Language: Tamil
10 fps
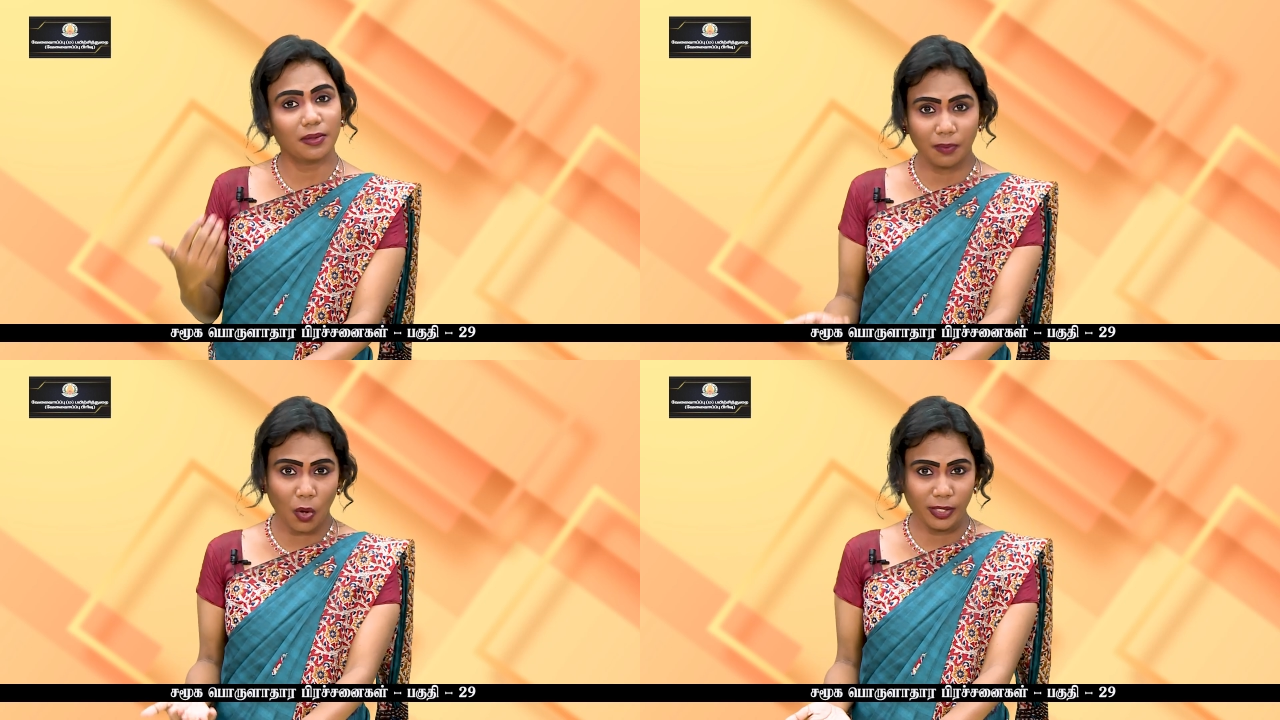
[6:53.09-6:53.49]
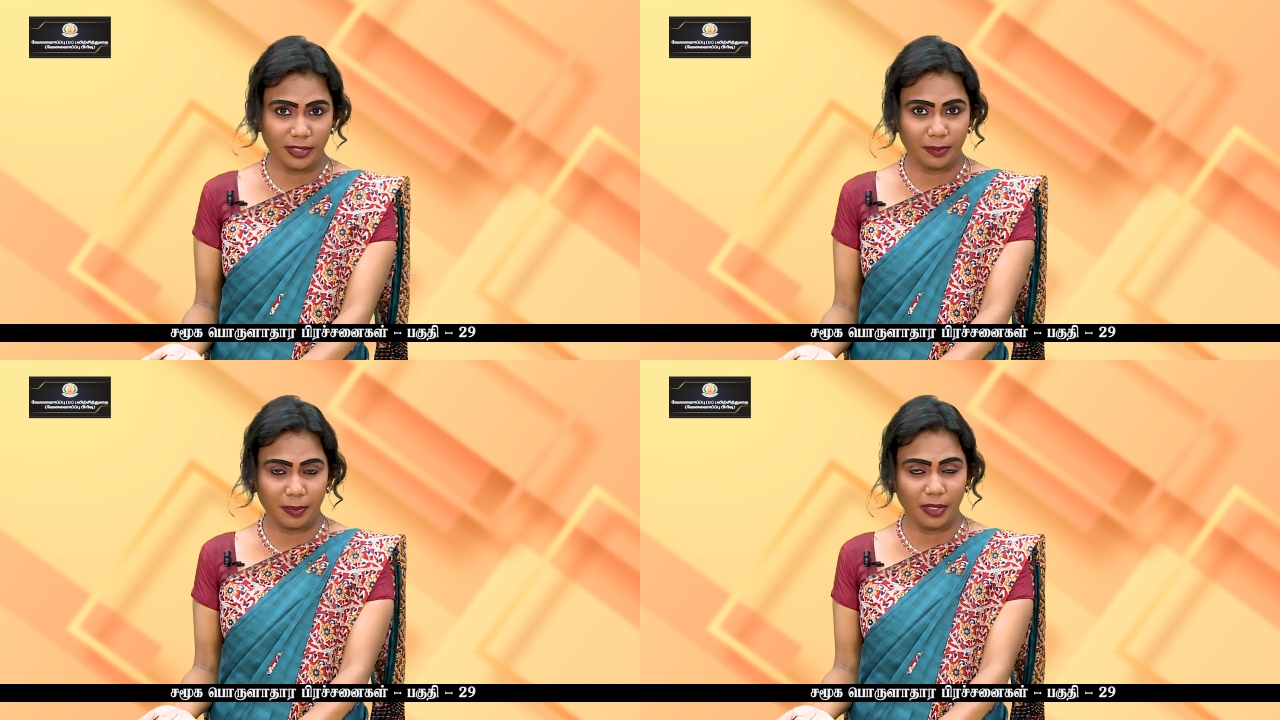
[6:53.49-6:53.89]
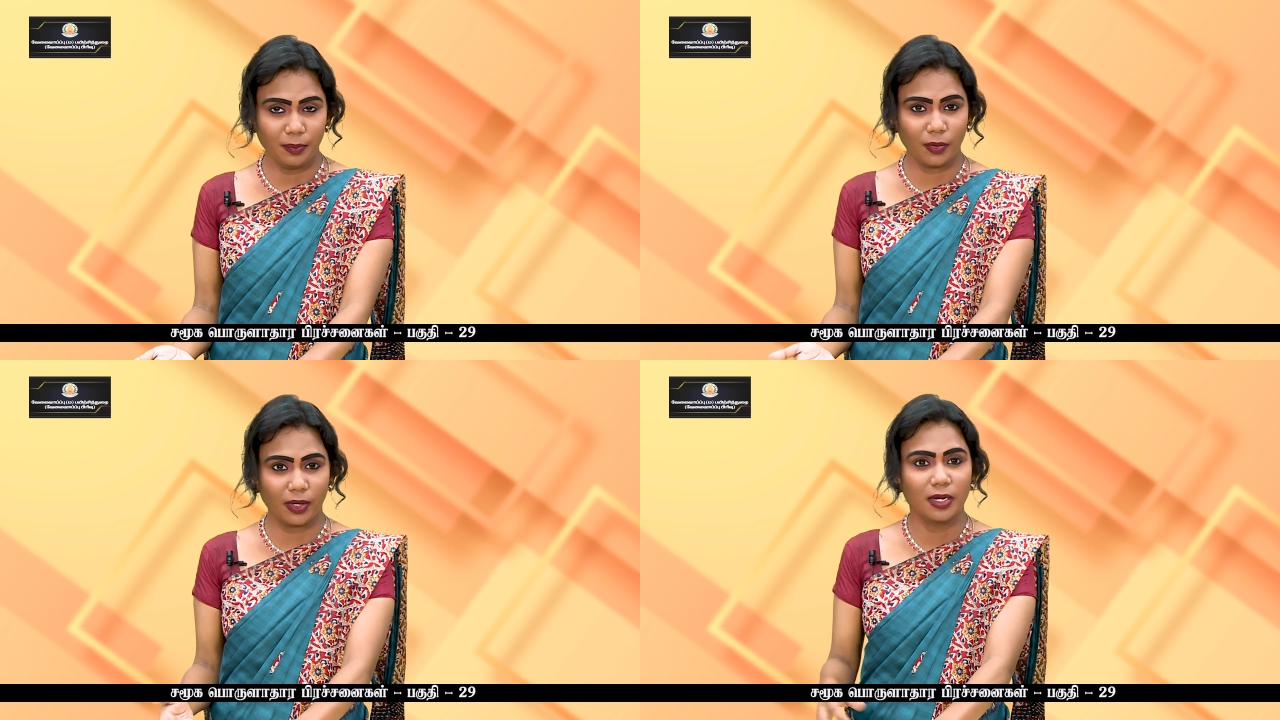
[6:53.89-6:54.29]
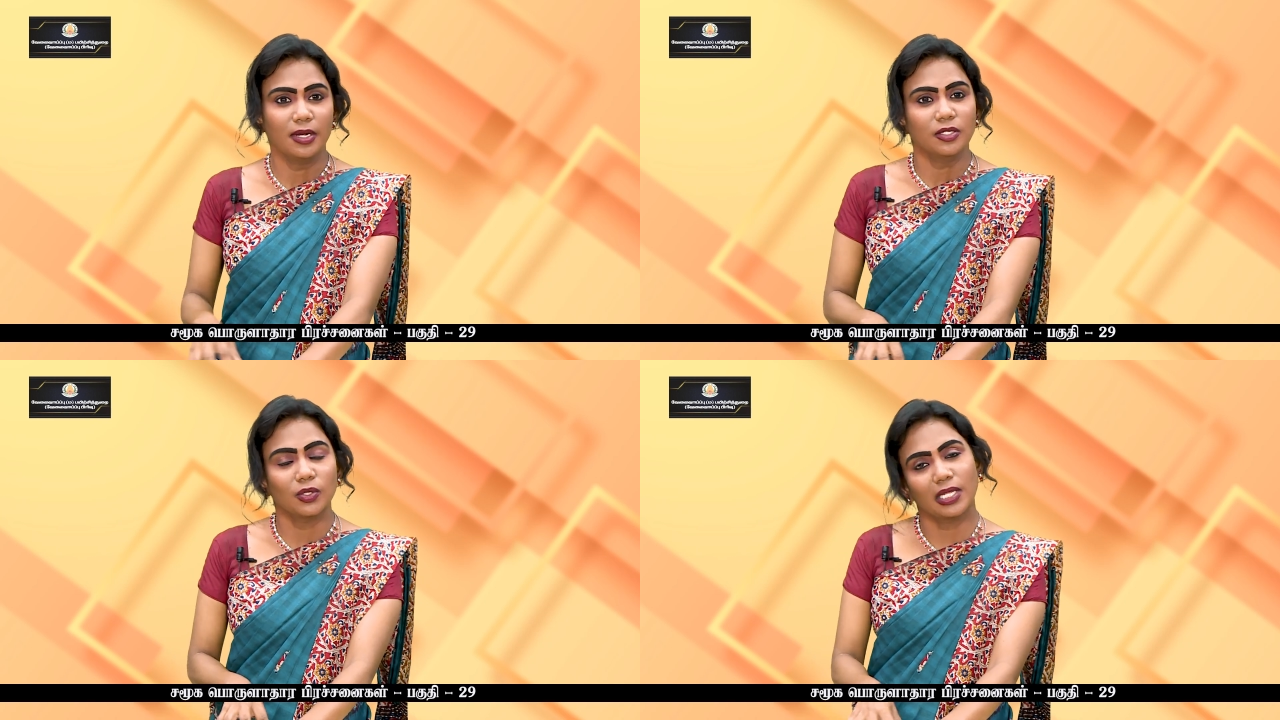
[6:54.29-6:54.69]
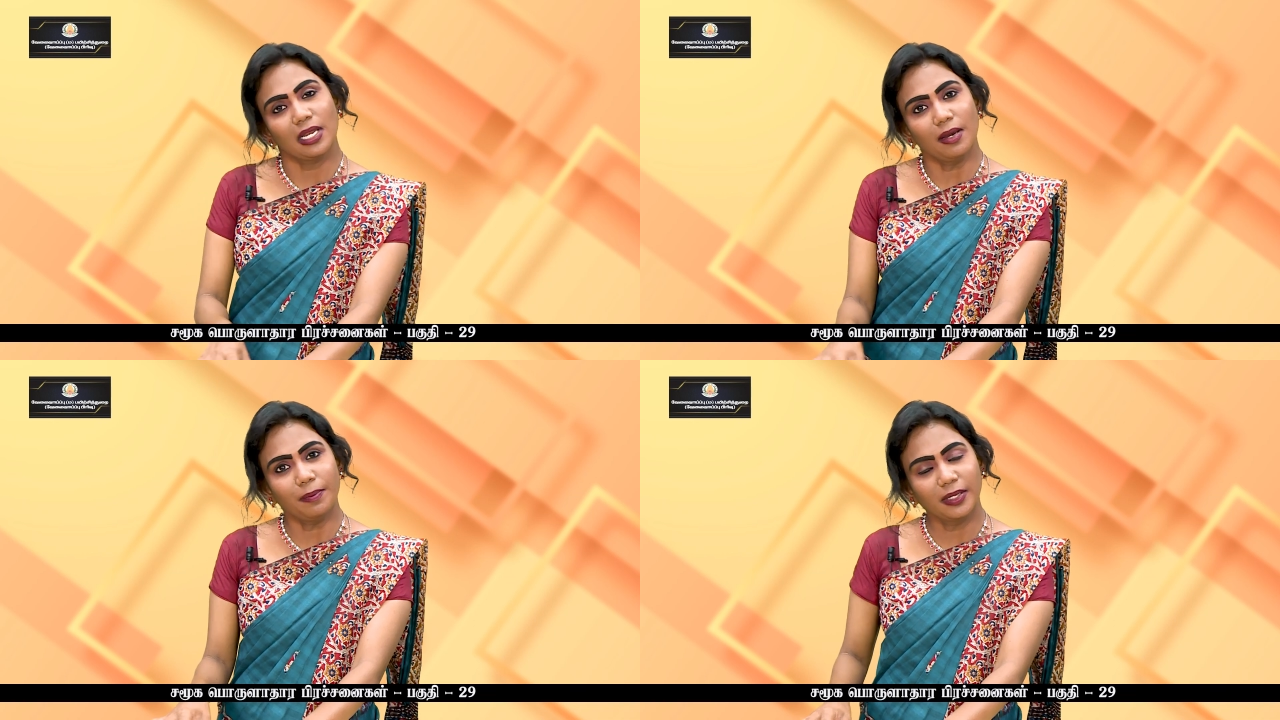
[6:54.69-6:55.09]
மானிட்டர் பண்ண போகிறாங்க ஸோ
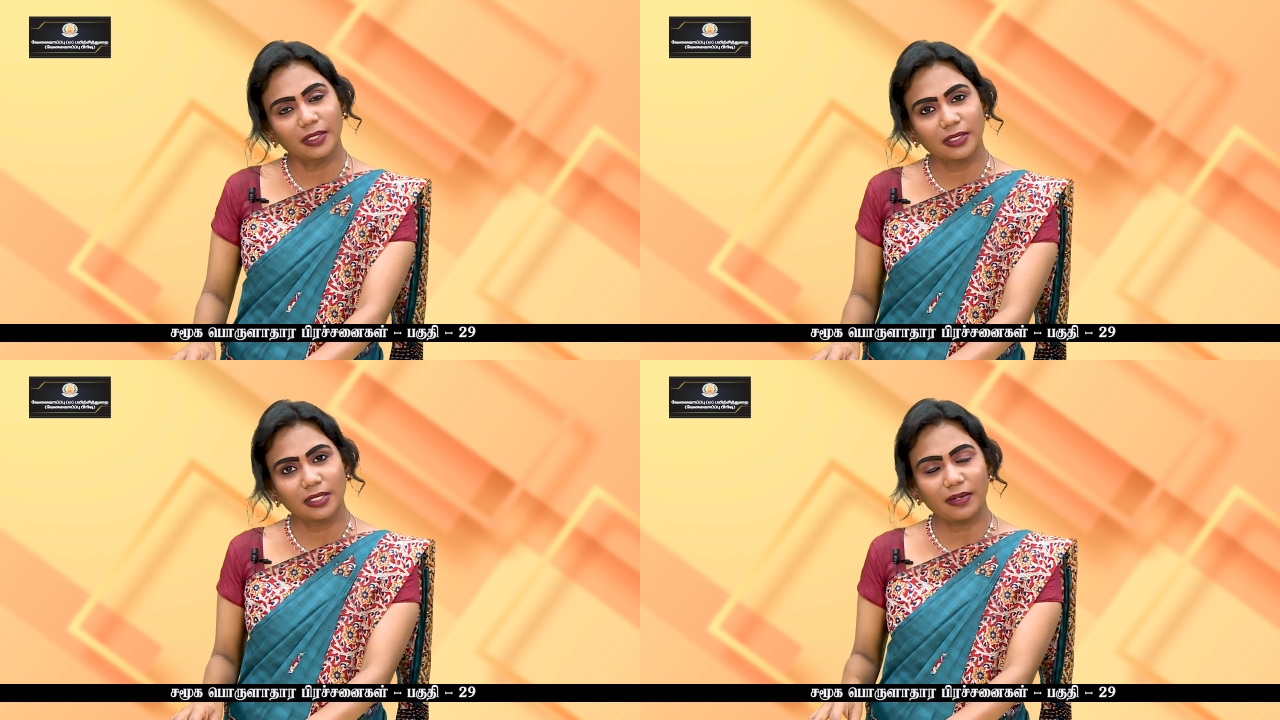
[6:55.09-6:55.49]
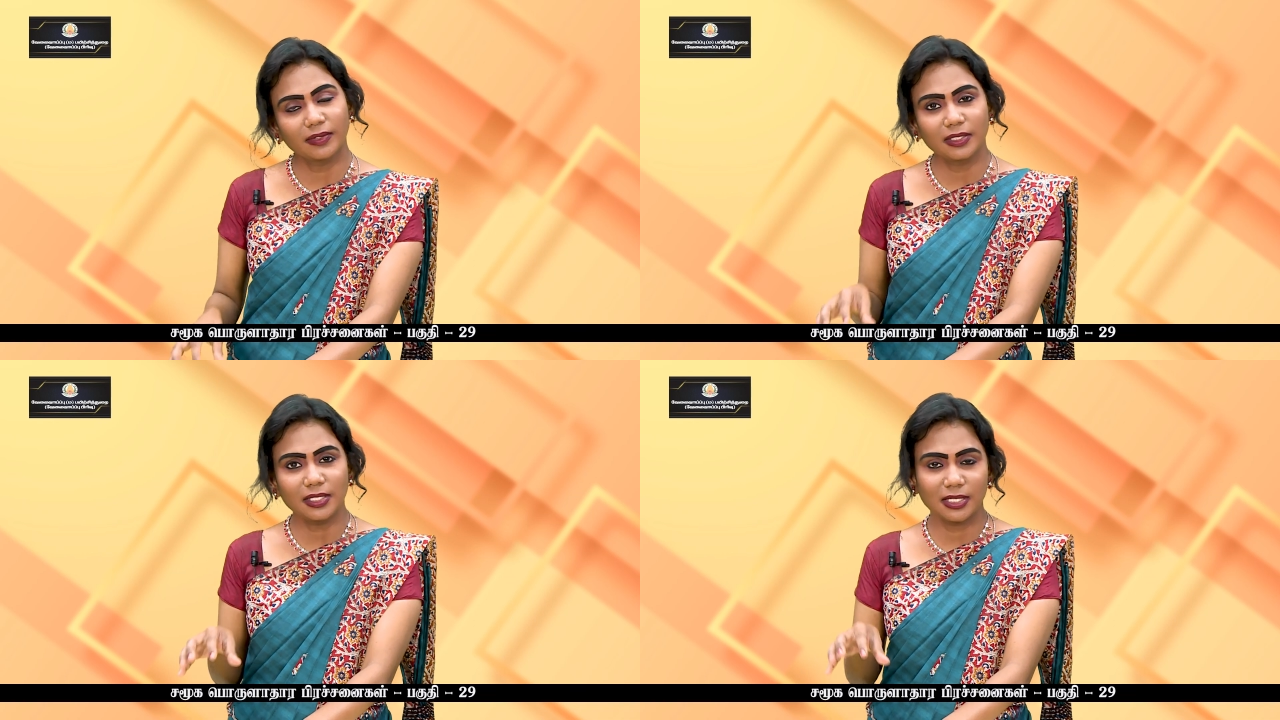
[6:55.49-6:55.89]
இதெல்லாம் பண்ணுறது தான் வந்து